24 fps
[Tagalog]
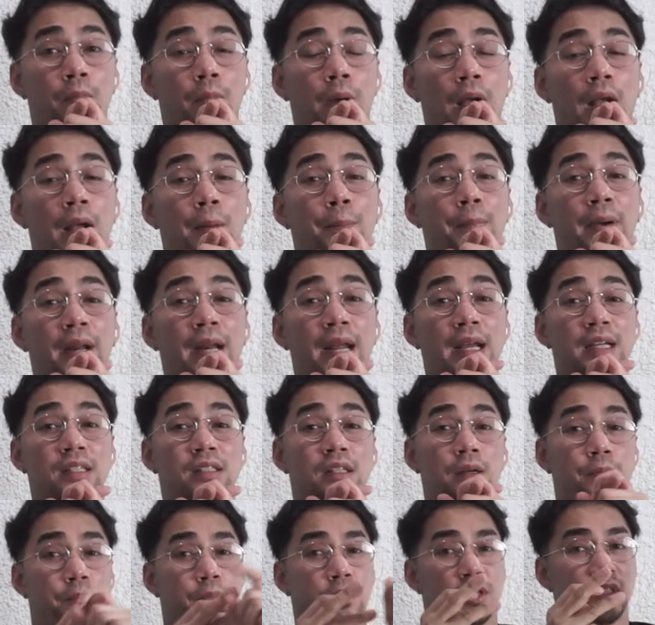
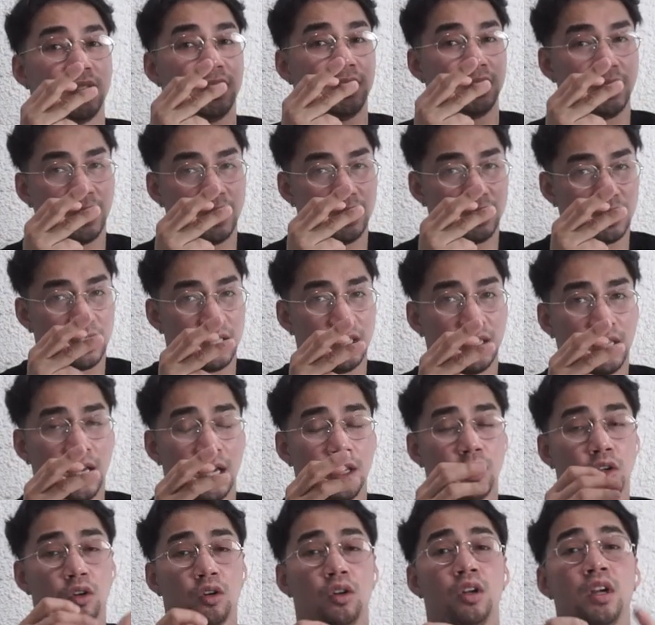magkaparehas ng percentage,
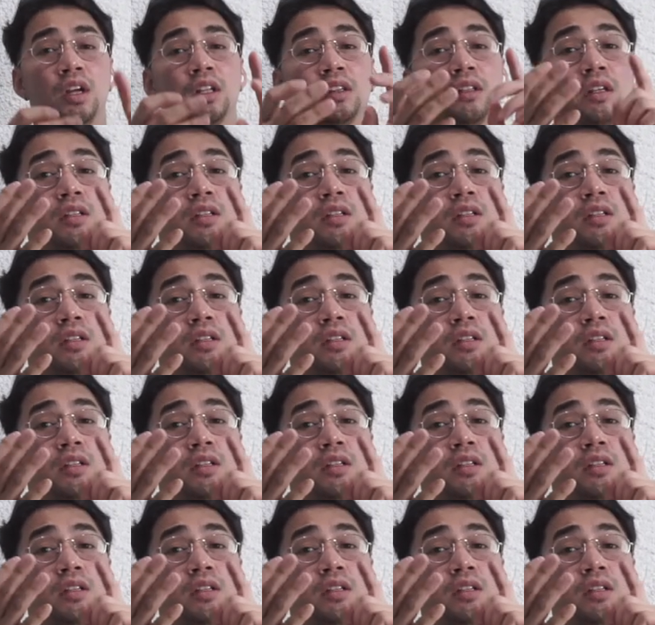kita nyo.